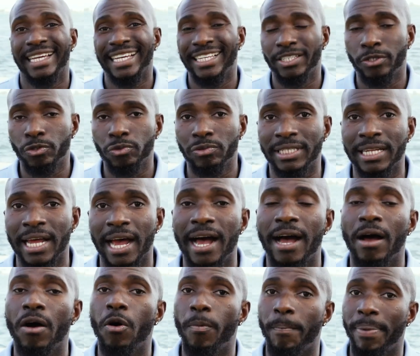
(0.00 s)
et tout
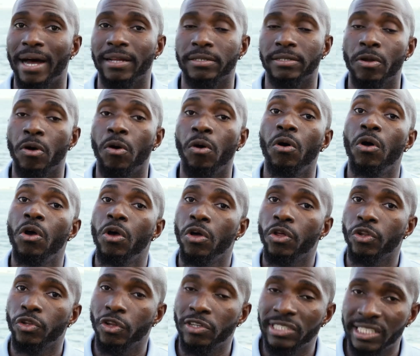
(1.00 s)
ça en partant
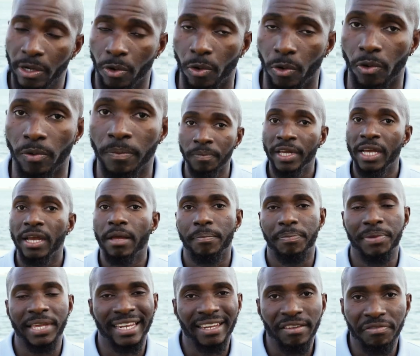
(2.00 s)
de zéro.
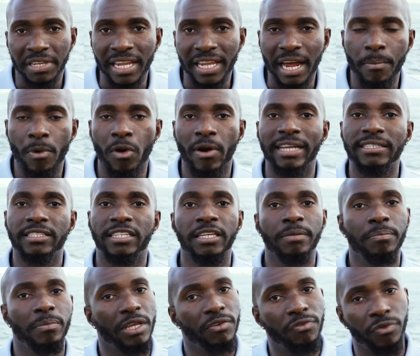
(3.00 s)
Bien évidemment, la
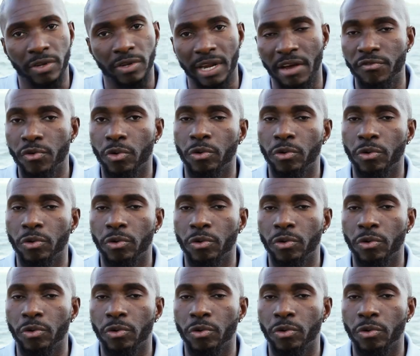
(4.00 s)
team, il faudra vous